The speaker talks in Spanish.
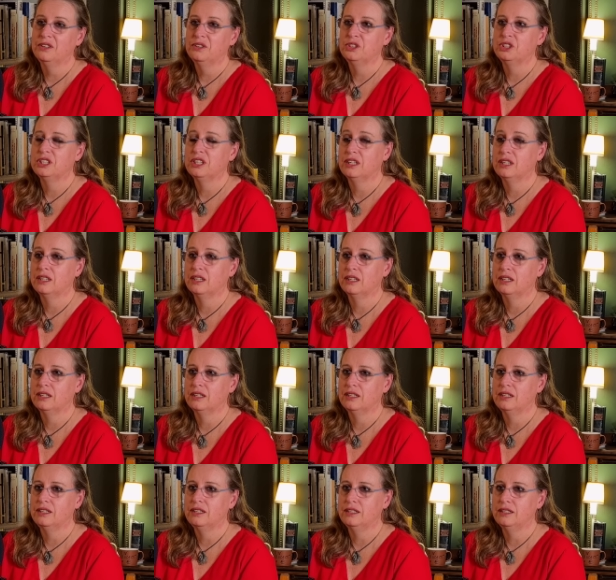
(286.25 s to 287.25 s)
O sea,
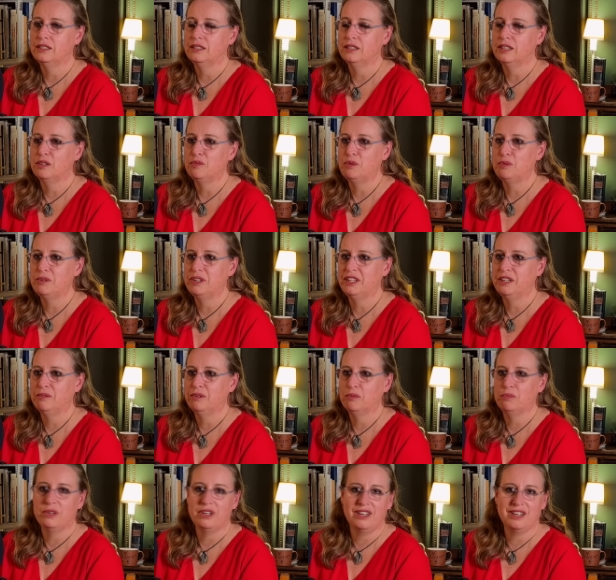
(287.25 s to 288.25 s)
eh, a mí me
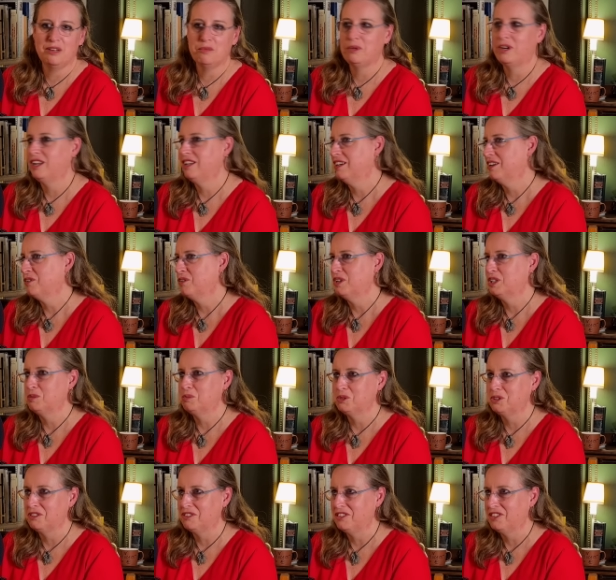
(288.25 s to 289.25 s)
llevan para acá, para allá con la
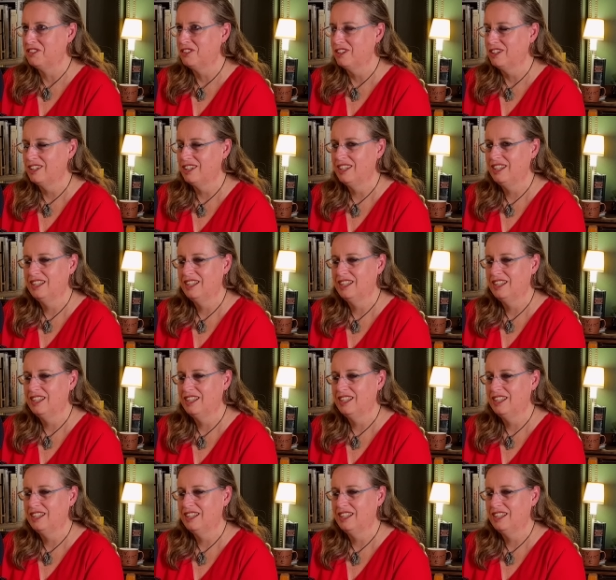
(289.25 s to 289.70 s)
exposición,